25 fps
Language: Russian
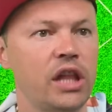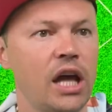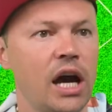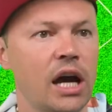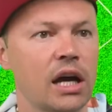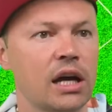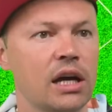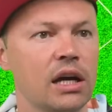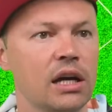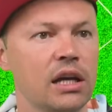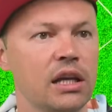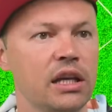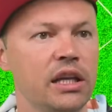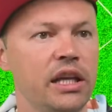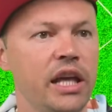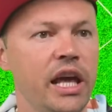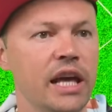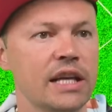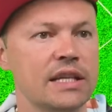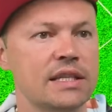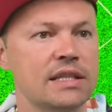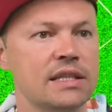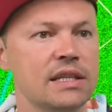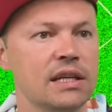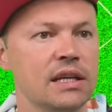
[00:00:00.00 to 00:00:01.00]
так.
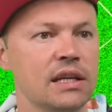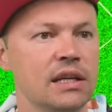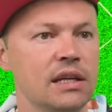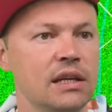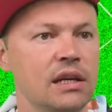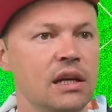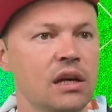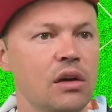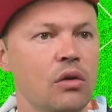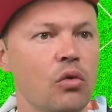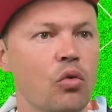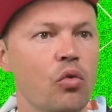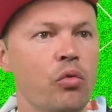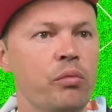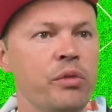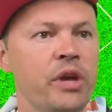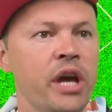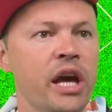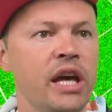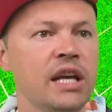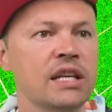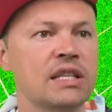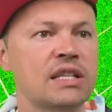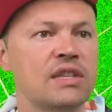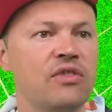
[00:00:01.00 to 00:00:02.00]
Есть. У
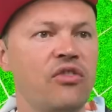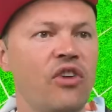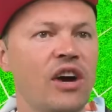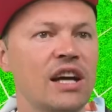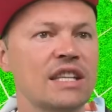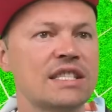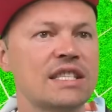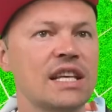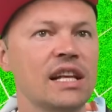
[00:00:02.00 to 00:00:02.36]
меня есть два